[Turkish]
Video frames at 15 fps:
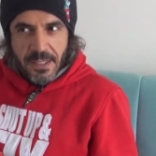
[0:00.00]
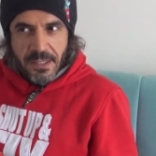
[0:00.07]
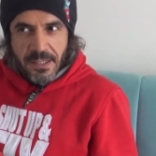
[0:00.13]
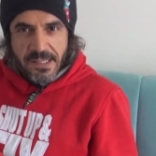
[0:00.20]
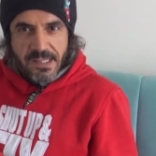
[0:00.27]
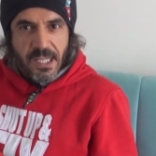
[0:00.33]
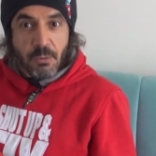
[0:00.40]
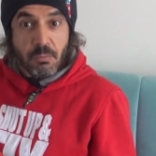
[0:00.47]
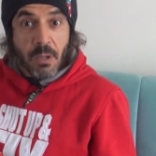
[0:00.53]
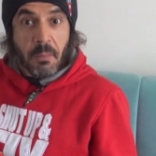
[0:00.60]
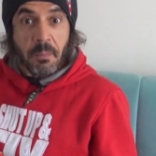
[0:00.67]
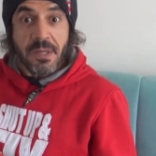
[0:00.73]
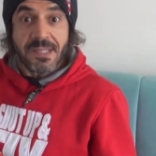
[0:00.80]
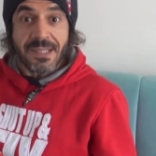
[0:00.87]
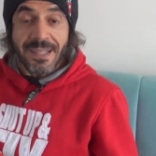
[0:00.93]
e, stadyum
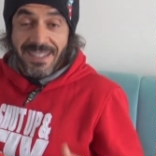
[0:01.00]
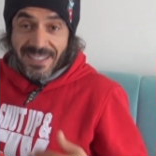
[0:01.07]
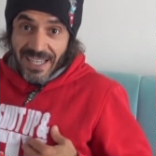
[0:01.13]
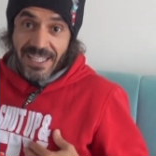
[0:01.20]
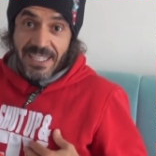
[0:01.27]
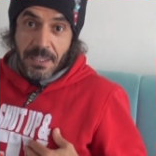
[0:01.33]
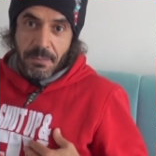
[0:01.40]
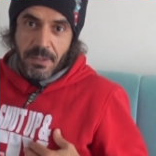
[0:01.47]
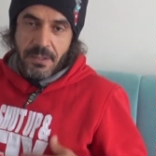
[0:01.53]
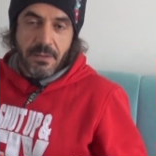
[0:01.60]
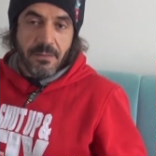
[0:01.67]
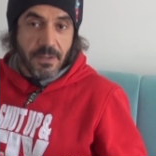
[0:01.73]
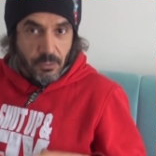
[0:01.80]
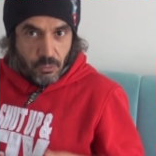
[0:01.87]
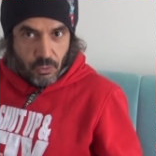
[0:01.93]
lambasından
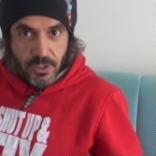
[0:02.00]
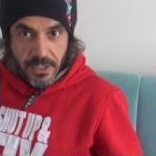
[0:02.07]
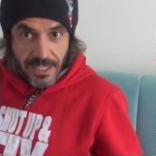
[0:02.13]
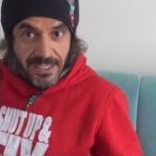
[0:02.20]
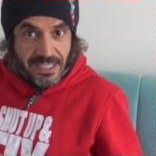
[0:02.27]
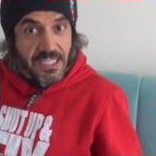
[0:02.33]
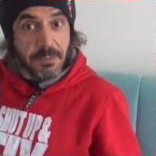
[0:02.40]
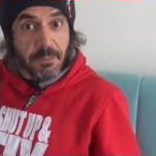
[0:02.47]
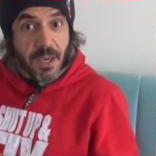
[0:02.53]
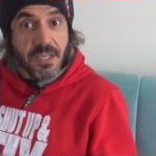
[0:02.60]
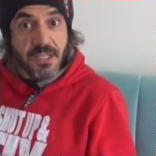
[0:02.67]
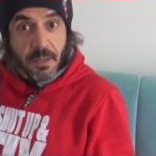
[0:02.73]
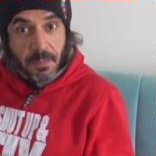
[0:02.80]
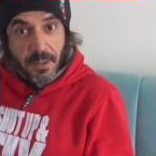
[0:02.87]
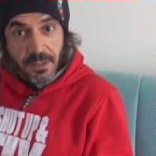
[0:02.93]
kendimin ve Türkiye'nin ilk
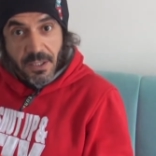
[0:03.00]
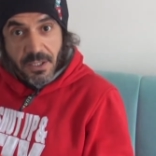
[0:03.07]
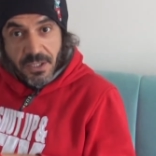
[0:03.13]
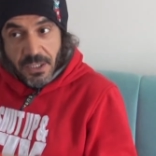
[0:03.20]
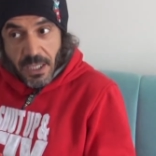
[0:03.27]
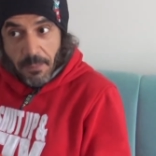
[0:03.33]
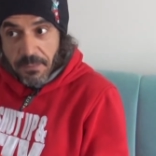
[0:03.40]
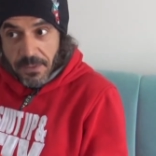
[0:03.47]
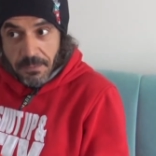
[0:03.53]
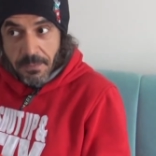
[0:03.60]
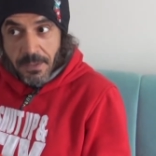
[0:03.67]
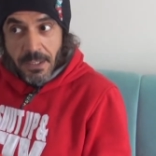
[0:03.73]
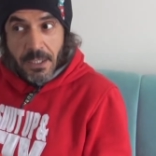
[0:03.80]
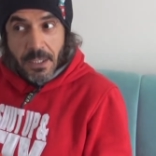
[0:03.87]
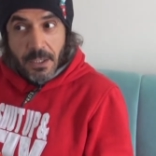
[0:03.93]
heyecan patlayışını yaptım.